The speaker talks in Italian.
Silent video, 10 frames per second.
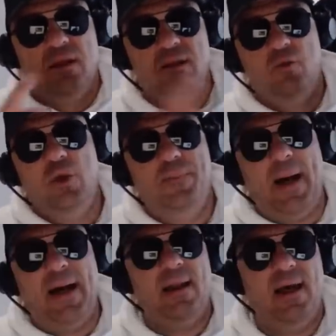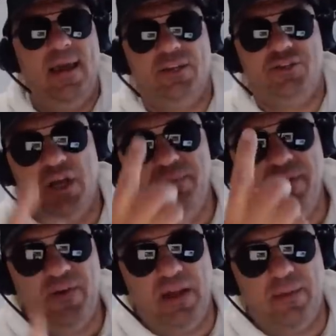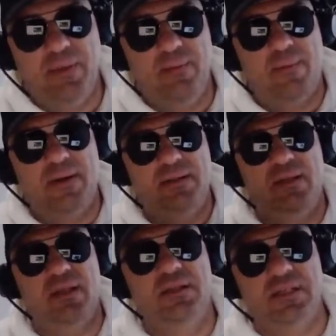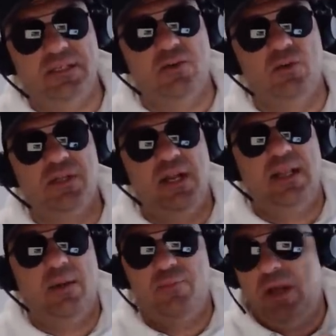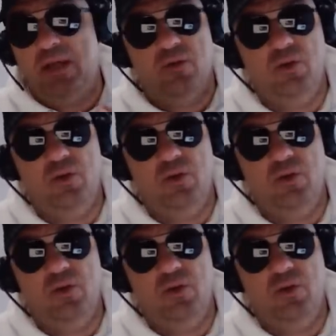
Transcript: lui parla e Acerbi fa la prima partita disastrosa del campionato.